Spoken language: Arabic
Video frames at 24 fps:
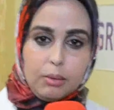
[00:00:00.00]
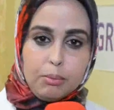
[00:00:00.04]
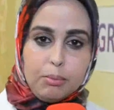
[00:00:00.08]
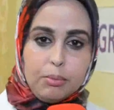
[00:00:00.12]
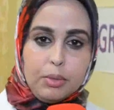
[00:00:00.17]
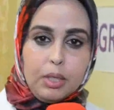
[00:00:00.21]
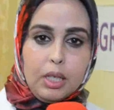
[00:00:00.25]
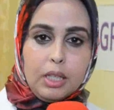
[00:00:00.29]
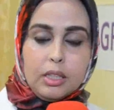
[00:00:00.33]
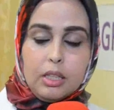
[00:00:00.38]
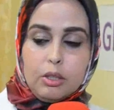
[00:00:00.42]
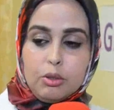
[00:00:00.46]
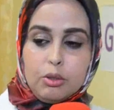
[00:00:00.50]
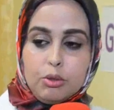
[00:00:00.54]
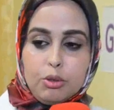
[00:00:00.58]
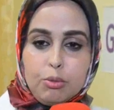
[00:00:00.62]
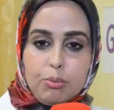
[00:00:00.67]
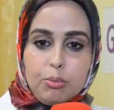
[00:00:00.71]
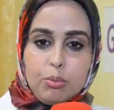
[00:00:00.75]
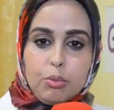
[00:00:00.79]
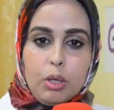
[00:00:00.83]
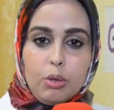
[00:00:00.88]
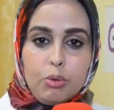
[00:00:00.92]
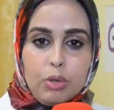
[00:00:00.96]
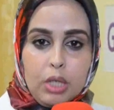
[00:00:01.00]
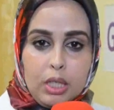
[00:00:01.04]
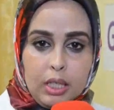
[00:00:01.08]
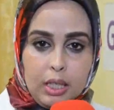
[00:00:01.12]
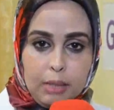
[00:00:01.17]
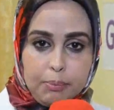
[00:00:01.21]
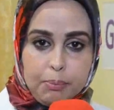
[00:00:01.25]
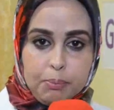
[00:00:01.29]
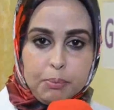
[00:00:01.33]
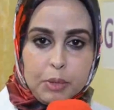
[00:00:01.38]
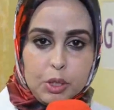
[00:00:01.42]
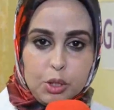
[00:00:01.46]
بان الام او
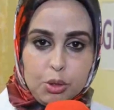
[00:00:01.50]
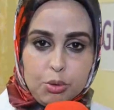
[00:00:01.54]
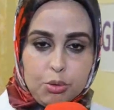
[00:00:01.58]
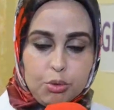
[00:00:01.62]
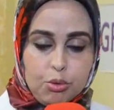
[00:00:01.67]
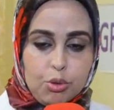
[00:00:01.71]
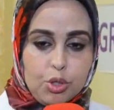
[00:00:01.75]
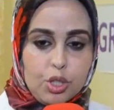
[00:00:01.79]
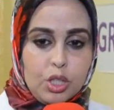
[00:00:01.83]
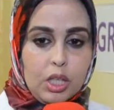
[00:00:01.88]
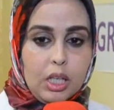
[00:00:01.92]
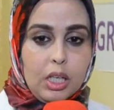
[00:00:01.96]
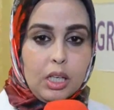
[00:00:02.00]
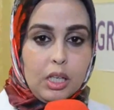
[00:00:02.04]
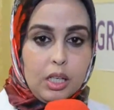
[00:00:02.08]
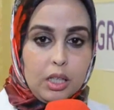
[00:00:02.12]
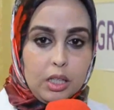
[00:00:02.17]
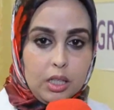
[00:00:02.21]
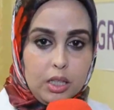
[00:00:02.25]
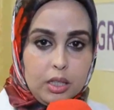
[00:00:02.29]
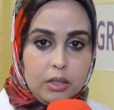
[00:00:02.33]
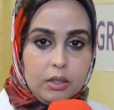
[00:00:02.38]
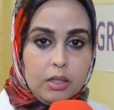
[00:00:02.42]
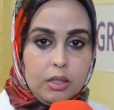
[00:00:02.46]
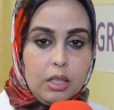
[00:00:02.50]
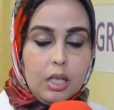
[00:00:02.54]
الاب ما تيكونوش قارين